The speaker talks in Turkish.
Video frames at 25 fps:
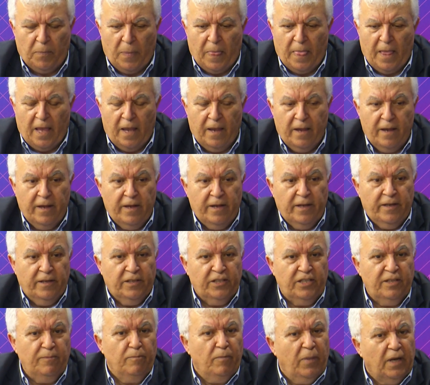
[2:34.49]
Evet.
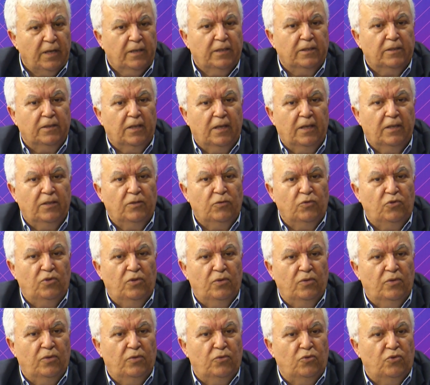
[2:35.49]
Şimdi bakın
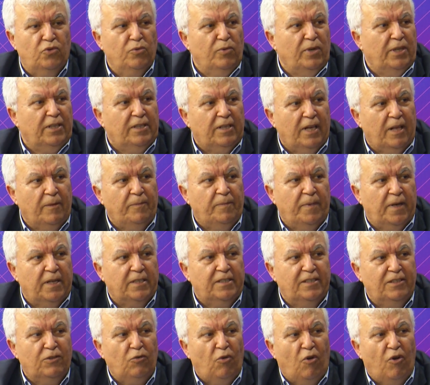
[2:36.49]
Cumhuriyet Halk
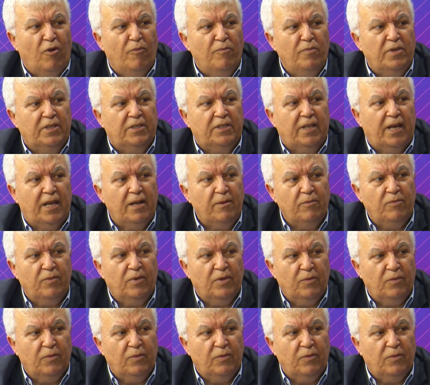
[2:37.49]
Partisi'nin 11 tane